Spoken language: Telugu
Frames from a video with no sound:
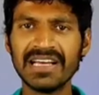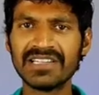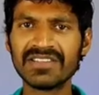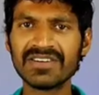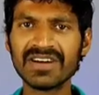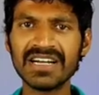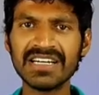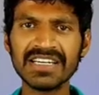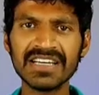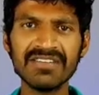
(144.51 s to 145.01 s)

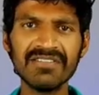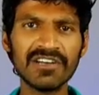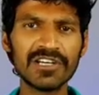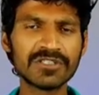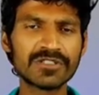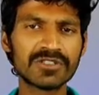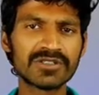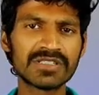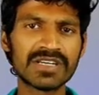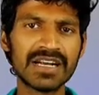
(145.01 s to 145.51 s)
ఎందుకంటే
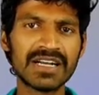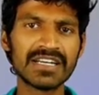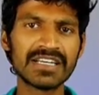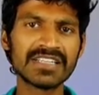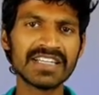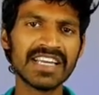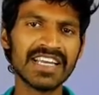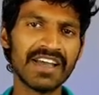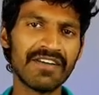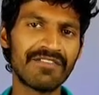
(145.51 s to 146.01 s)
వీళ్ళు
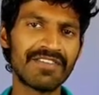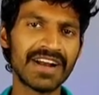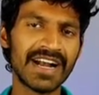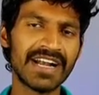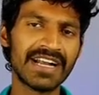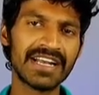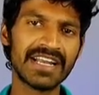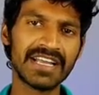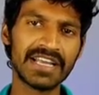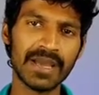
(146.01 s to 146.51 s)
చూసినట్టయితే ఎఫ్
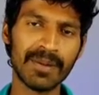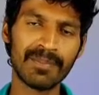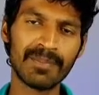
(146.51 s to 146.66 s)
బ్రాండ్ని